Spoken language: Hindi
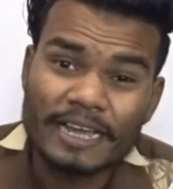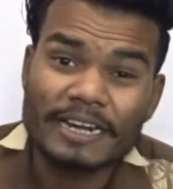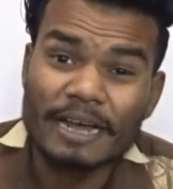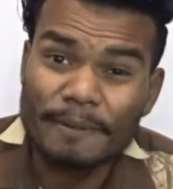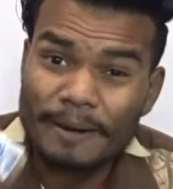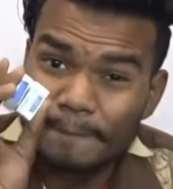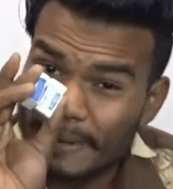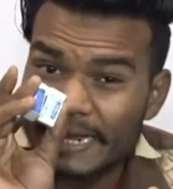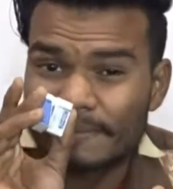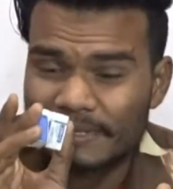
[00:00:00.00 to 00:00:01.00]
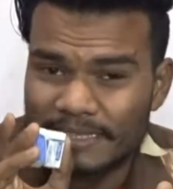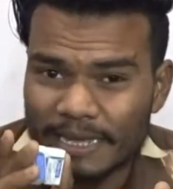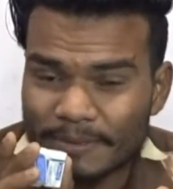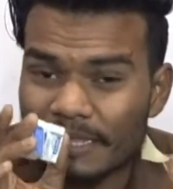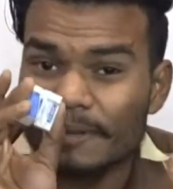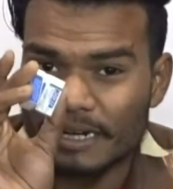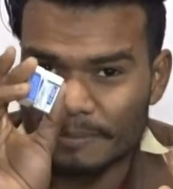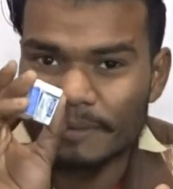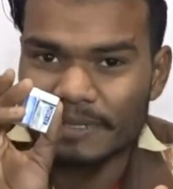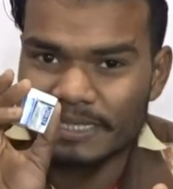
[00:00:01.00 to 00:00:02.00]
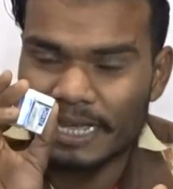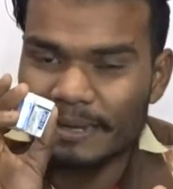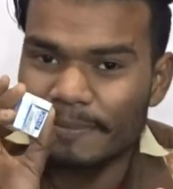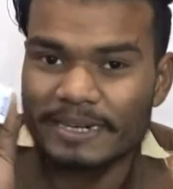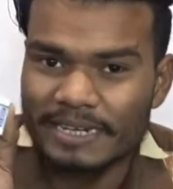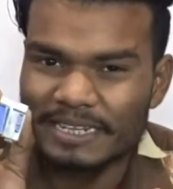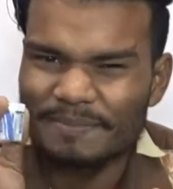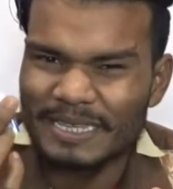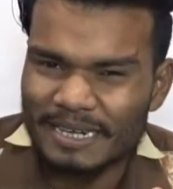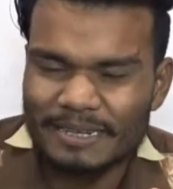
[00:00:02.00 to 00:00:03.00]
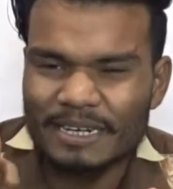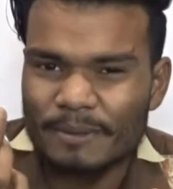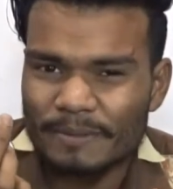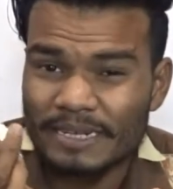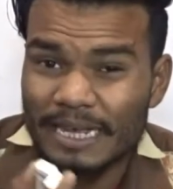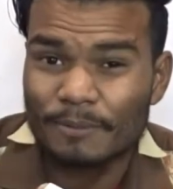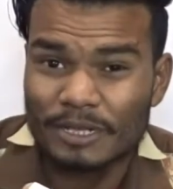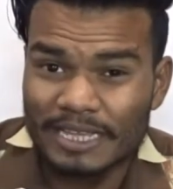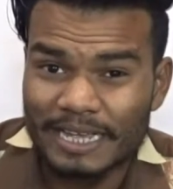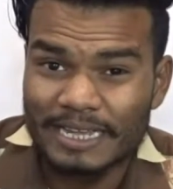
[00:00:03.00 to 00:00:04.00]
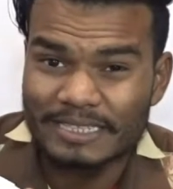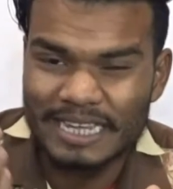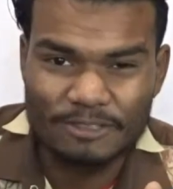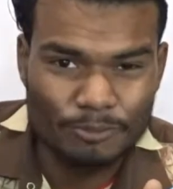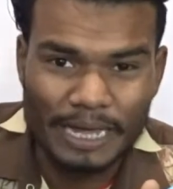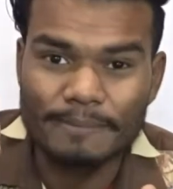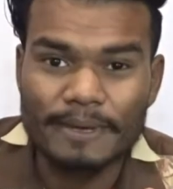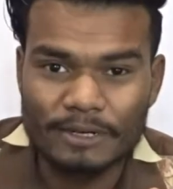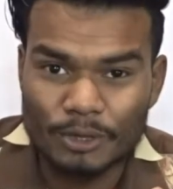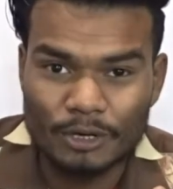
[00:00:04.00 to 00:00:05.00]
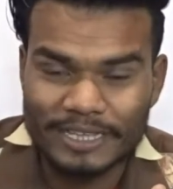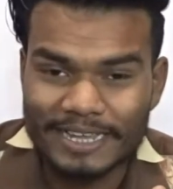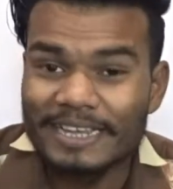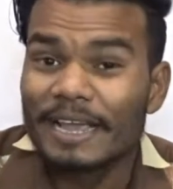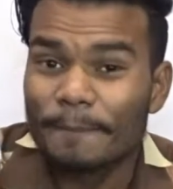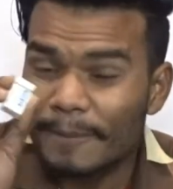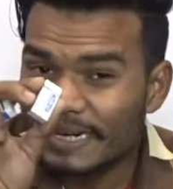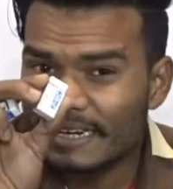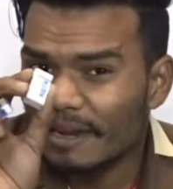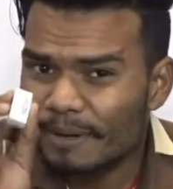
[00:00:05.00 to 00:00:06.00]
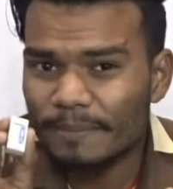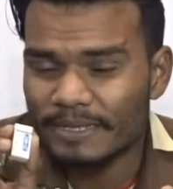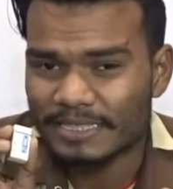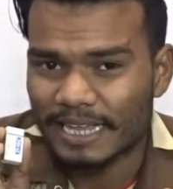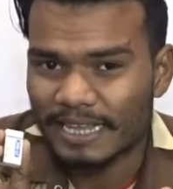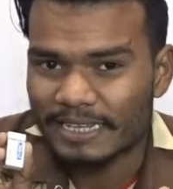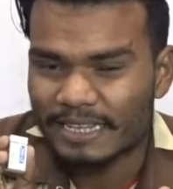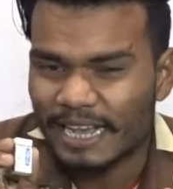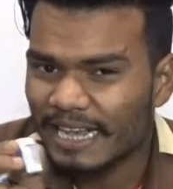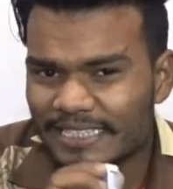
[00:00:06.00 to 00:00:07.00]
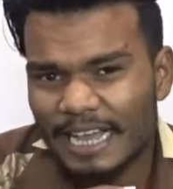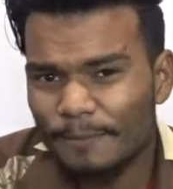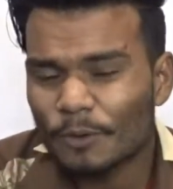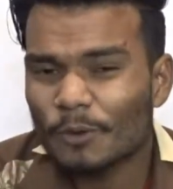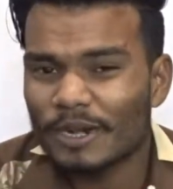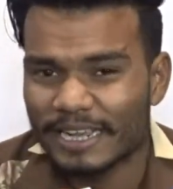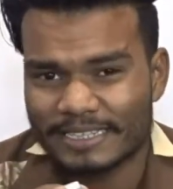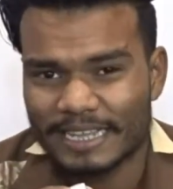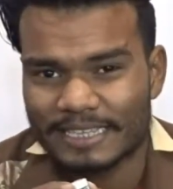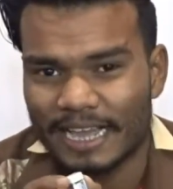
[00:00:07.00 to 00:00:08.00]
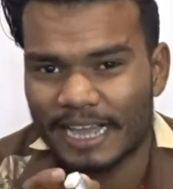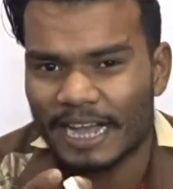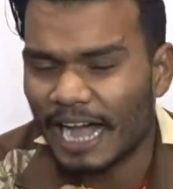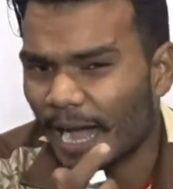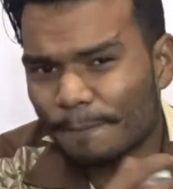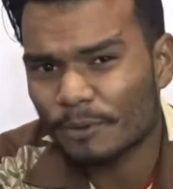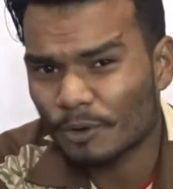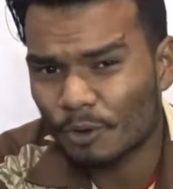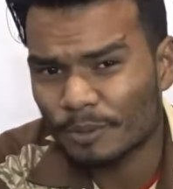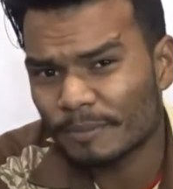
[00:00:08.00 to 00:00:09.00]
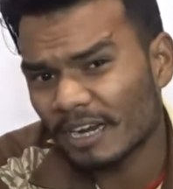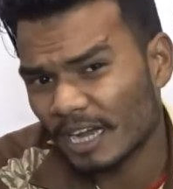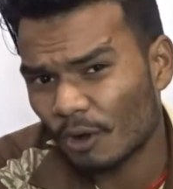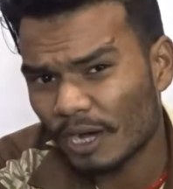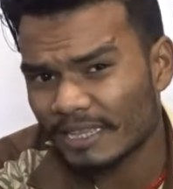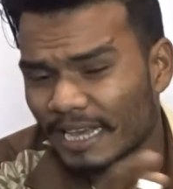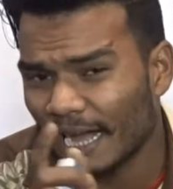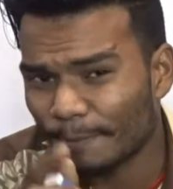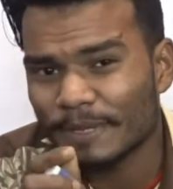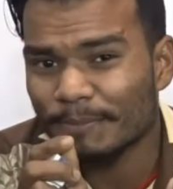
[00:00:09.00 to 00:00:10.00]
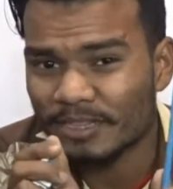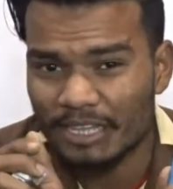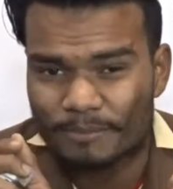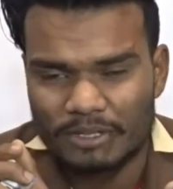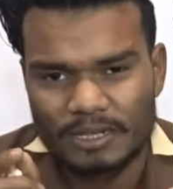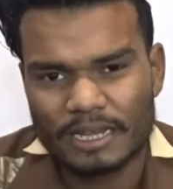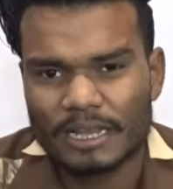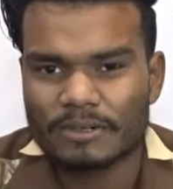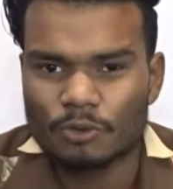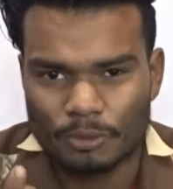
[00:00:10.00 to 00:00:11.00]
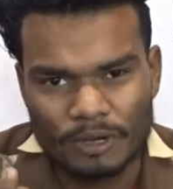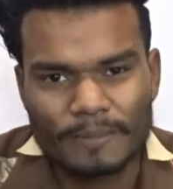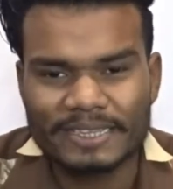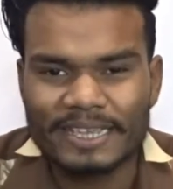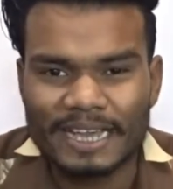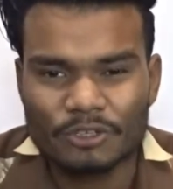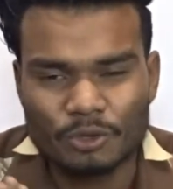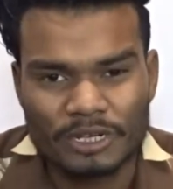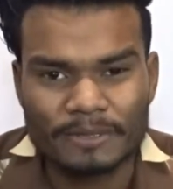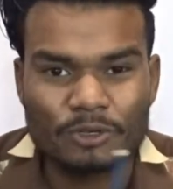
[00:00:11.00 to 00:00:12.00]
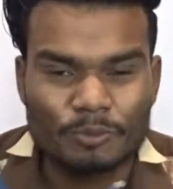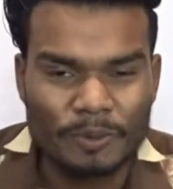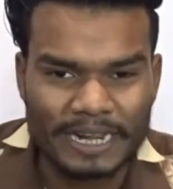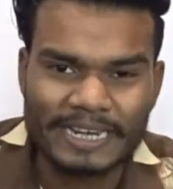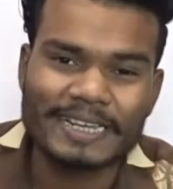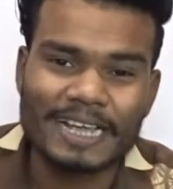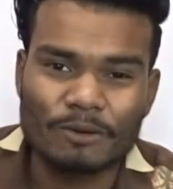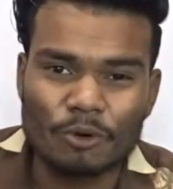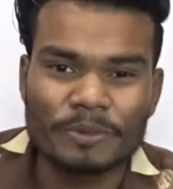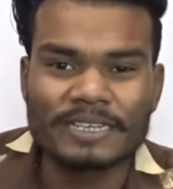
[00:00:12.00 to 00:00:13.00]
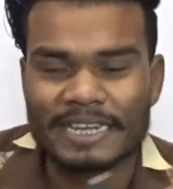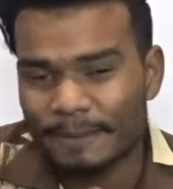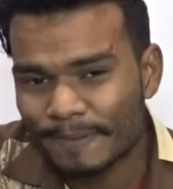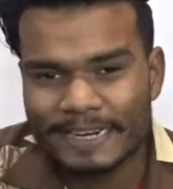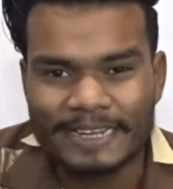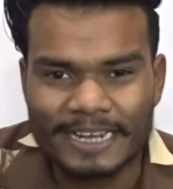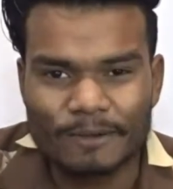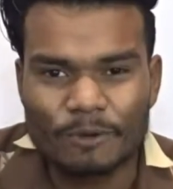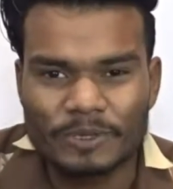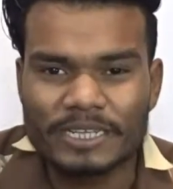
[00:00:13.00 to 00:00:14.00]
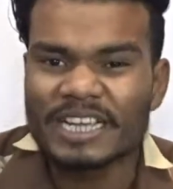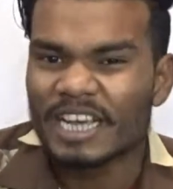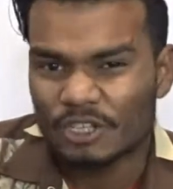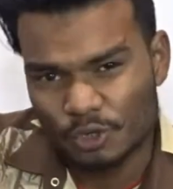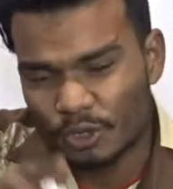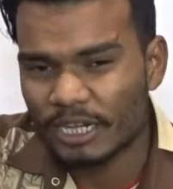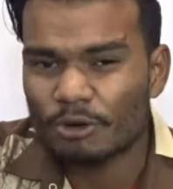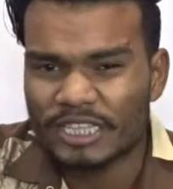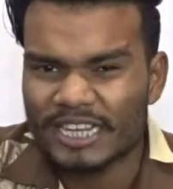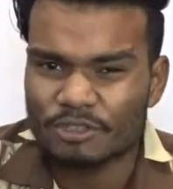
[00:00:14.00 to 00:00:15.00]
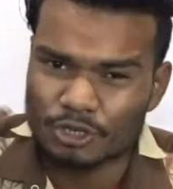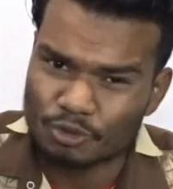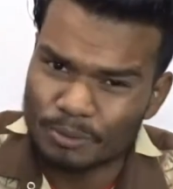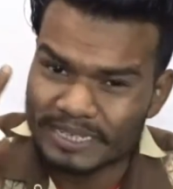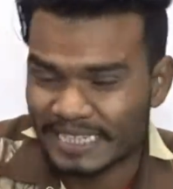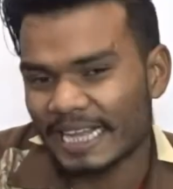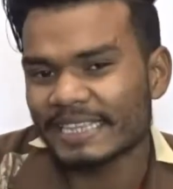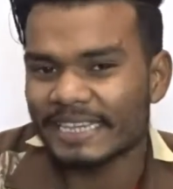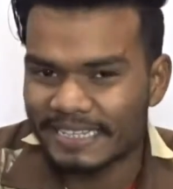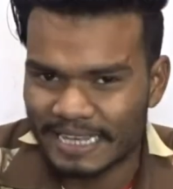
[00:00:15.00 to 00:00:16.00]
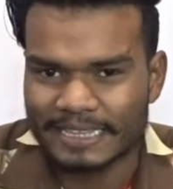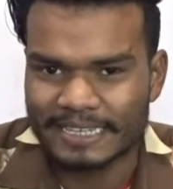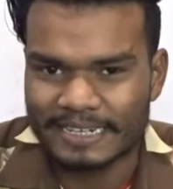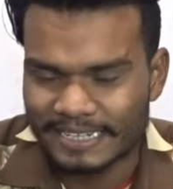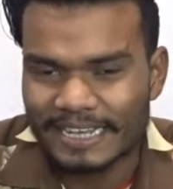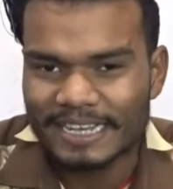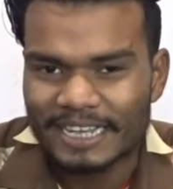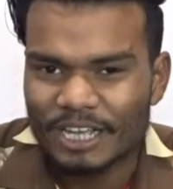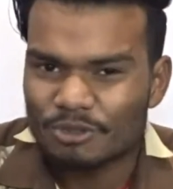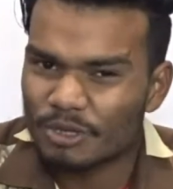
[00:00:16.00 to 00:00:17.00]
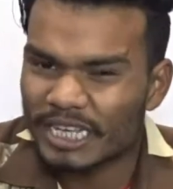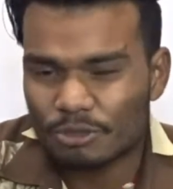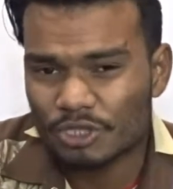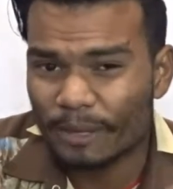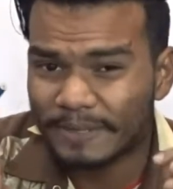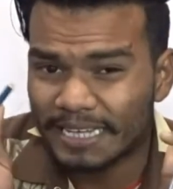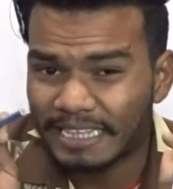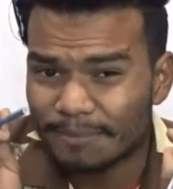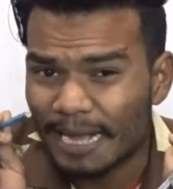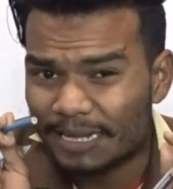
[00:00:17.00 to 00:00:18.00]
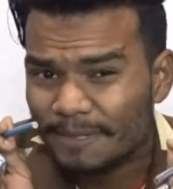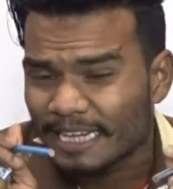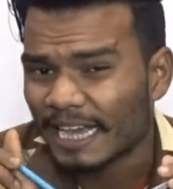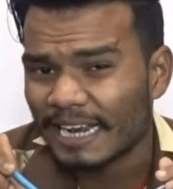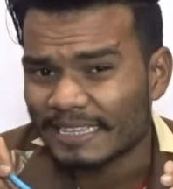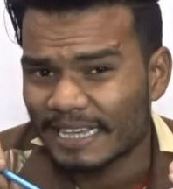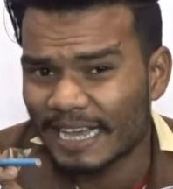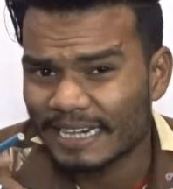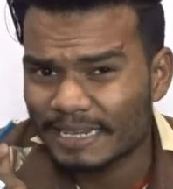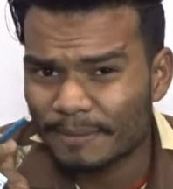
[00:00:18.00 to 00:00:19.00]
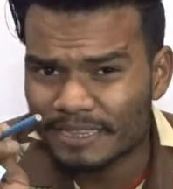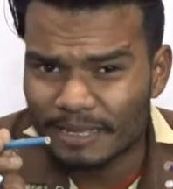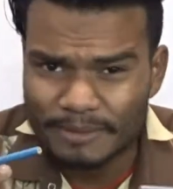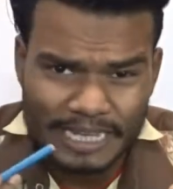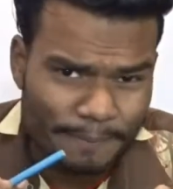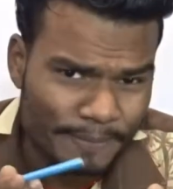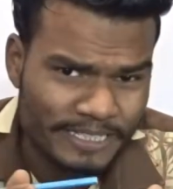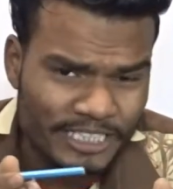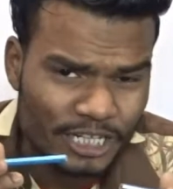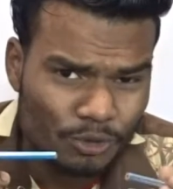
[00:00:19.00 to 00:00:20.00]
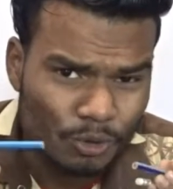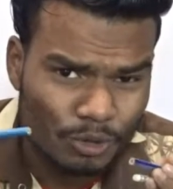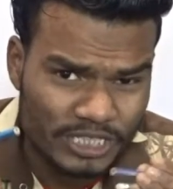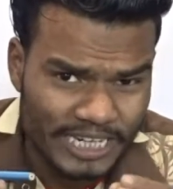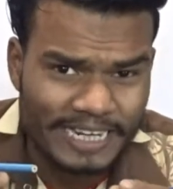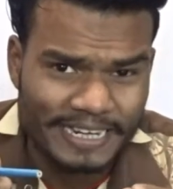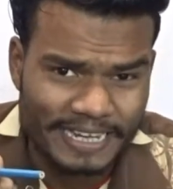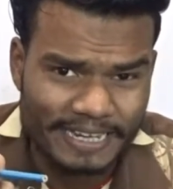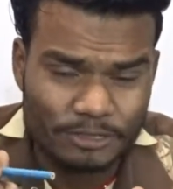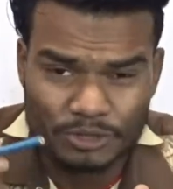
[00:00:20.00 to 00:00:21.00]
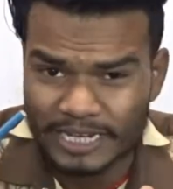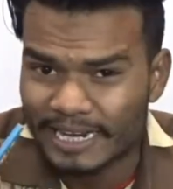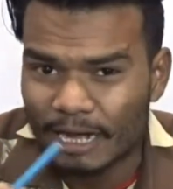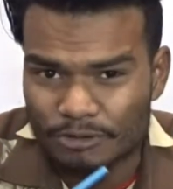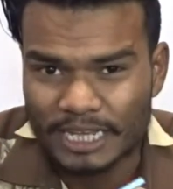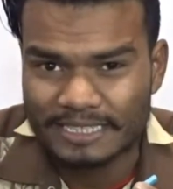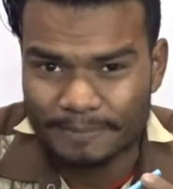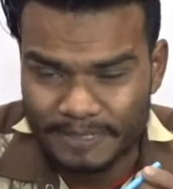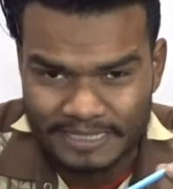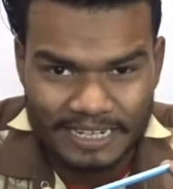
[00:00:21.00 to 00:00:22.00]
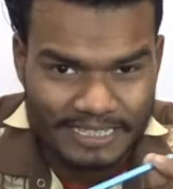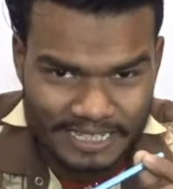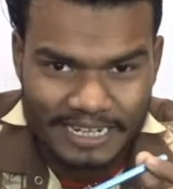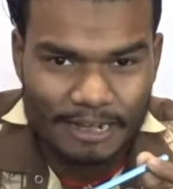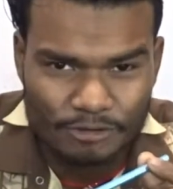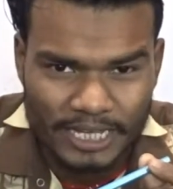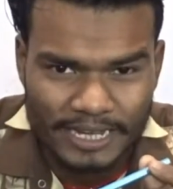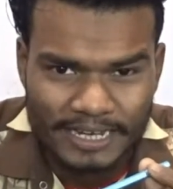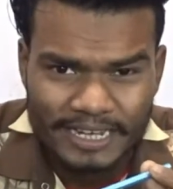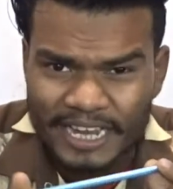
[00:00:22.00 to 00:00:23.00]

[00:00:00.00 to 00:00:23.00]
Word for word: रबर बैंड बनता है मतलब रबड़ बनता है बैंड नहीं पता नहीं रबड़ बन क्या बोलाता है शायद वो बाल बांधने वाला होता है बट रबड़ बनता है ऐसा हम लोग को लगता था आप को भी लगा होगा यदि आप भी मतलब नॉर्मल बात है यार छोटे जो पढ़े लिखे हैं वो भी नहीं पढ़े लिखे हैं वो भी छोटे होते हैं तो स्कूल में जाते ही जाते हैं ठीक है तो ये तो सबके दिमाग में ख्याल आता है यार कि मतलब क्या पेंसिल को छील के जो छिलका होता है इससे पेंसिल का छिलका होता है